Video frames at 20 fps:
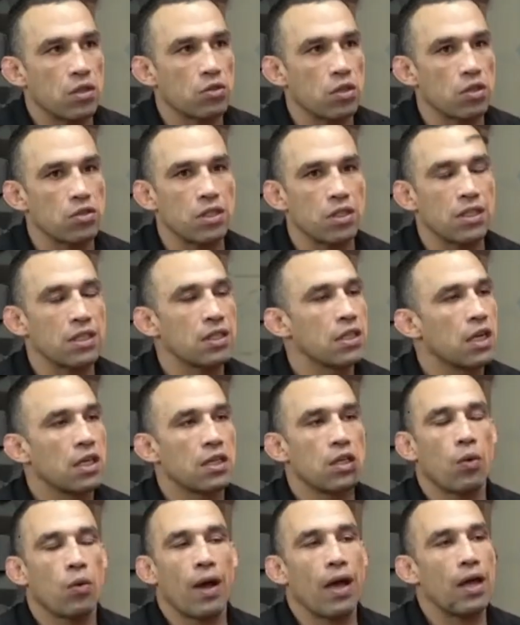É. Eu tenho certeza.
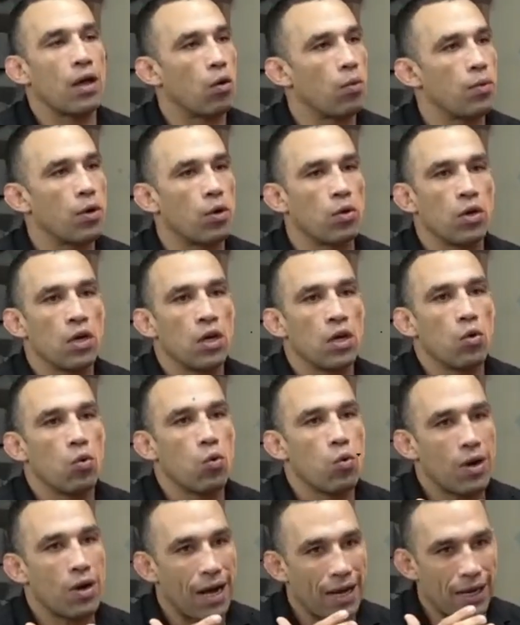Não é, o meu,
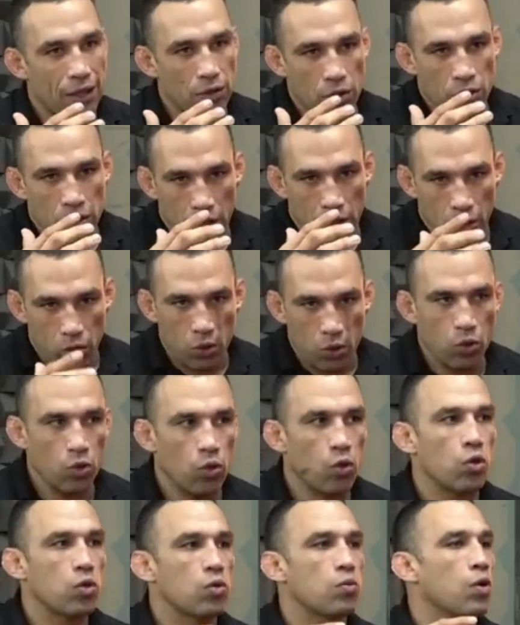o cara é do
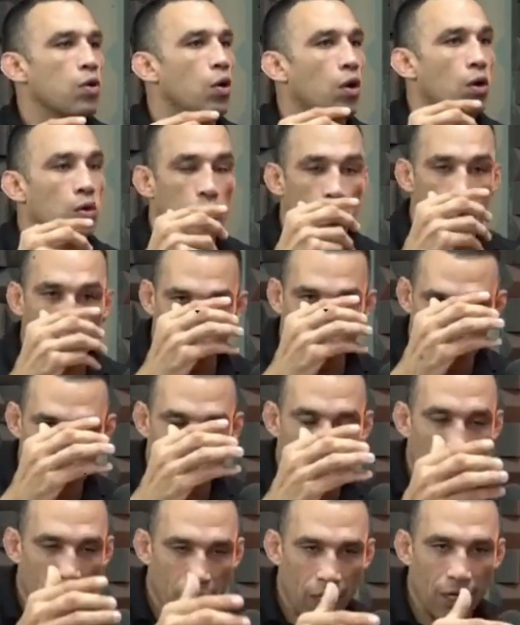anterior, o, o, o,